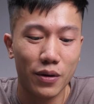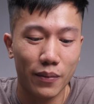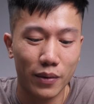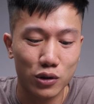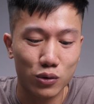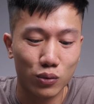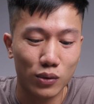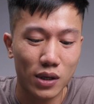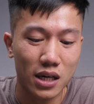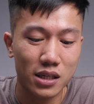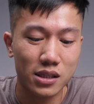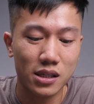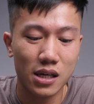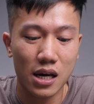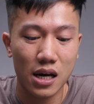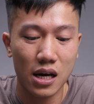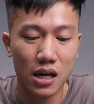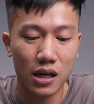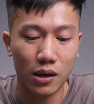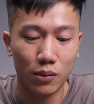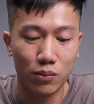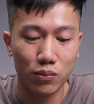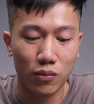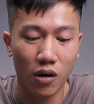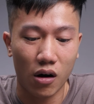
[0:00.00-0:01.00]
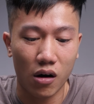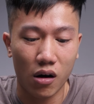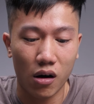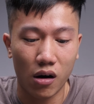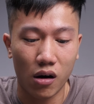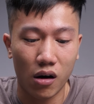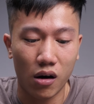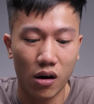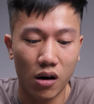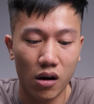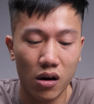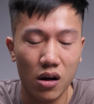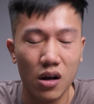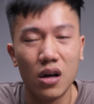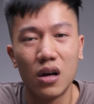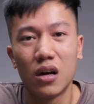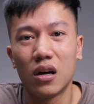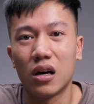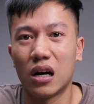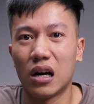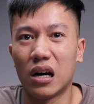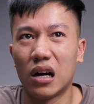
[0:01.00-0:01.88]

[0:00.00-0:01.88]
nhưng mà chúng ta sẽ không có uh,